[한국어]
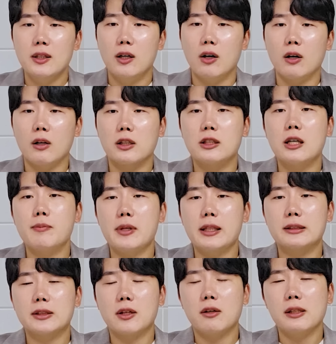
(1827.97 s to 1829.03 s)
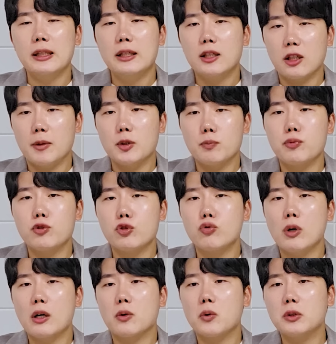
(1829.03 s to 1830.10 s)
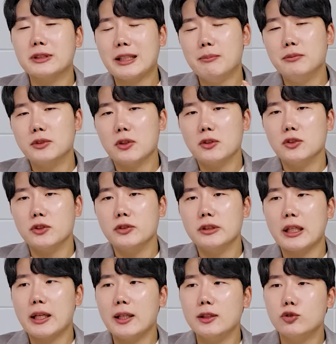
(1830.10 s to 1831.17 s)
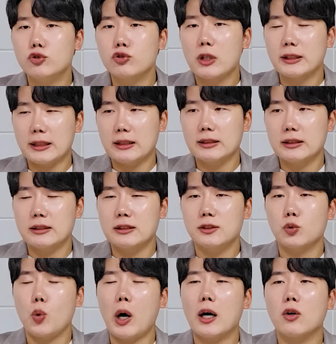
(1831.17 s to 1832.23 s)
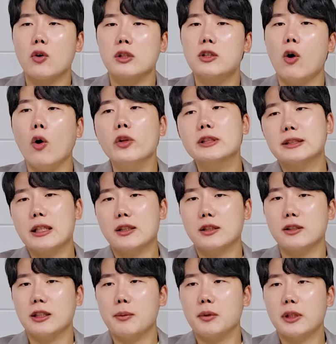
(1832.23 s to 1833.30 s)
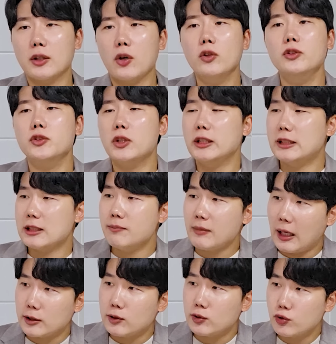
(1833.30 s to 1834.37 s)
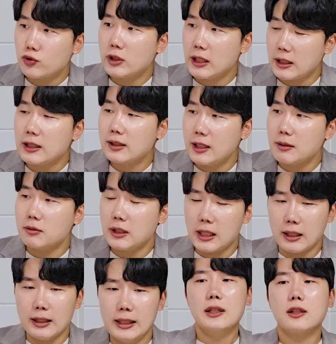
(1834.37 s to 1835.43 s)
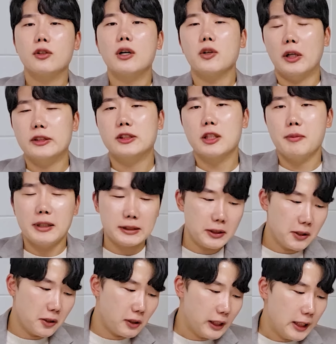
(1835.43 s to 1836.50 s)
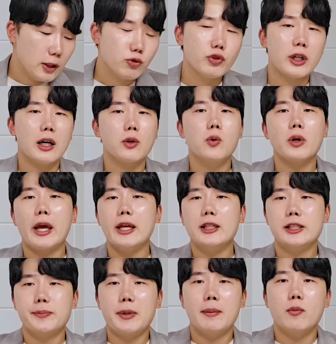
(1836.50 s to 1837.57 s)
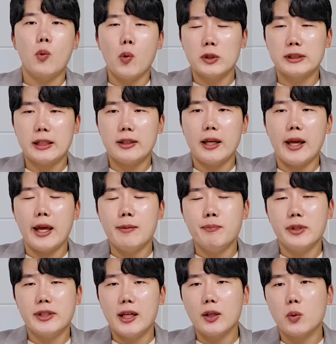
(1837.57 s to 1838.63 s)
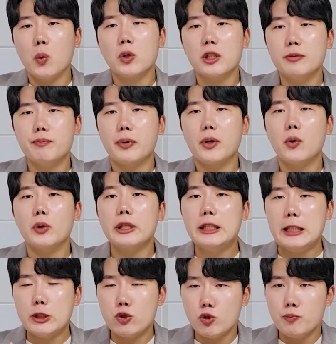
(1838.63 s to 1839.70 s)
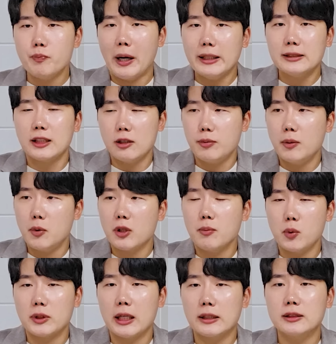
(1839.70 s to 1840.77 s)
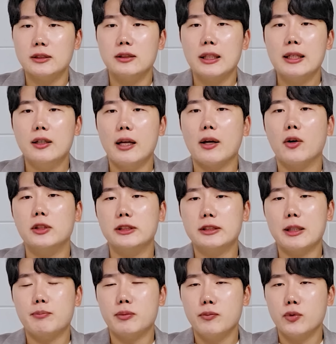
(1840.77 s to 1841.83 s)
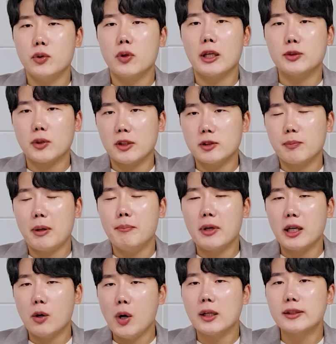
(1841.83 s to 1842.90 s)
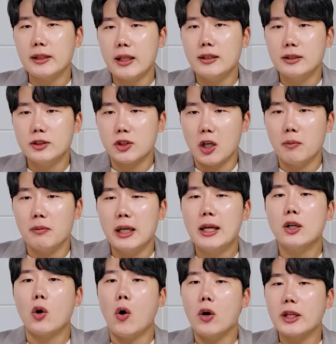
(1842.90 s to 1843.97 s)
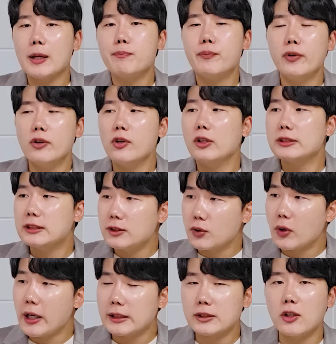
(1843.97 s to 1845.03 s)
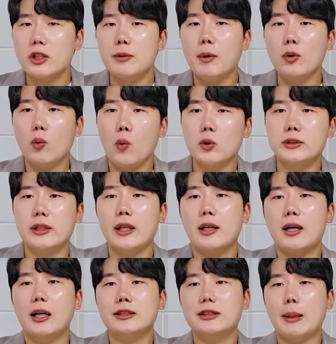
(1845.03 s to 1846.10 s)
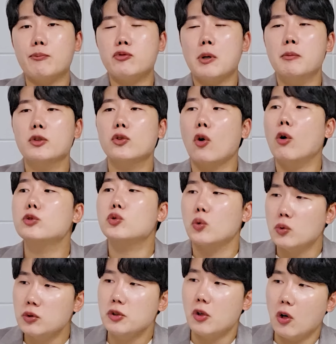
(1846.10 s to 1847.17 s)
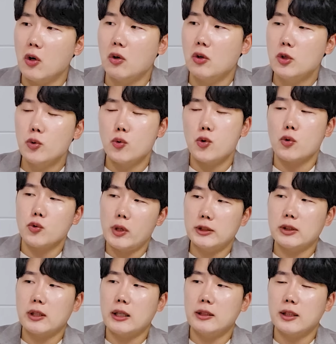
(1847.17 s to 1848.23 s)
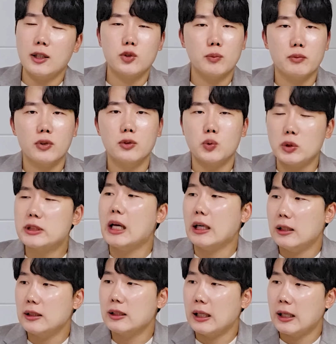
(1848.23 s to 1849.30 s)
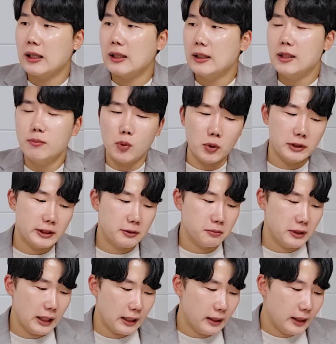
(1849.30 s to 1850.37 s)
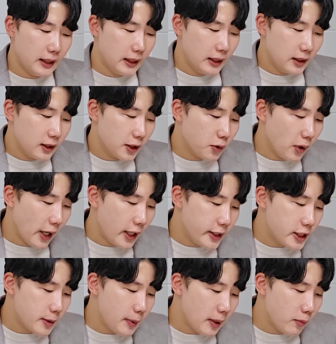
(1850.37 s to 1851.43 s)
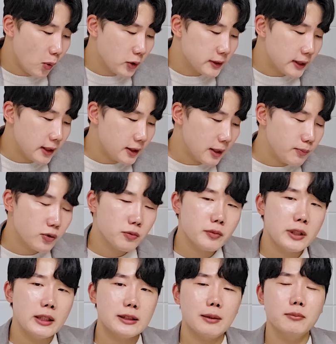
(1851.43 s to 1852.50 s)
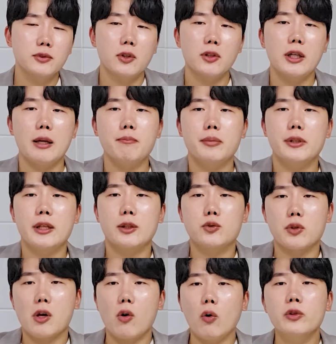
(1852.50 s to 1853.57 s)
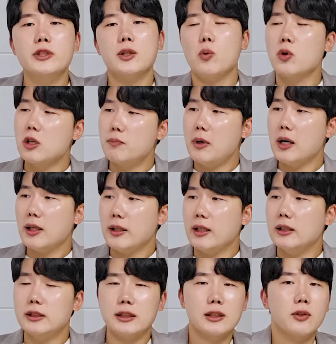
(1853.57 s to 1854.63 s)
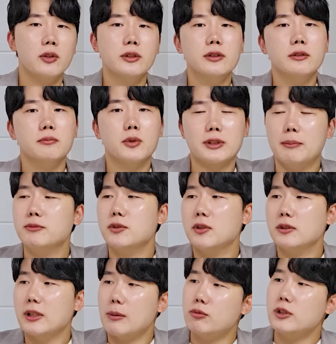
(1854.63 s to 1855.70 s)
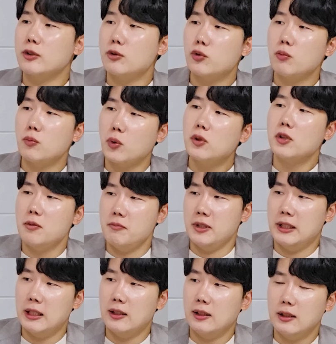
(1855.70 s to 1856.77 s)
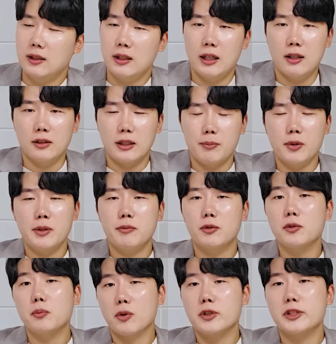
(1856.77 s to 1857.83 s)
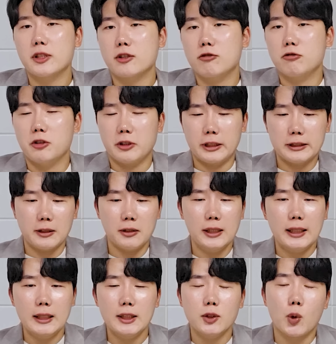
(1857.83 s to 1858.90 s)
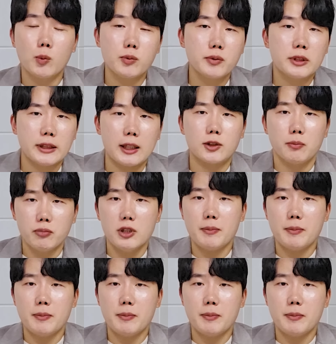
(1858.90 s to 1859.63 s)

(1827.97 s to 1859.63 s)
어, 그에 비해서 그럼에도 불구하고 삼성전자의 주가 상승은 과거 그 어느 사이클 때보다 현저히 지금 낮은 수준에 있기 때문에 그런 관점에서 우리가 꼭 HBM 5세대 엔비디아의 공 공급해요 이슈만 아. 살펴보기보다는 레거시 제품도 계속해서 판매가 확대되는 점 거기에 플러스 더해서 이번 5세대까지 납품하면 더 좋은 거 이 정도로 해석하는 게 좀 더 좋지 않을까 음. 보고 있습니다. 그리고 HBM 5세대 제품이 삼성의 엔비디아 쪽에 언제 공급하게 될지 그거는 뭐 삼성 내부자들도 모를 겁니다. 음. 어, 대표님들도 모르실 거고요. 그래서 그 부분을 제가 섣불리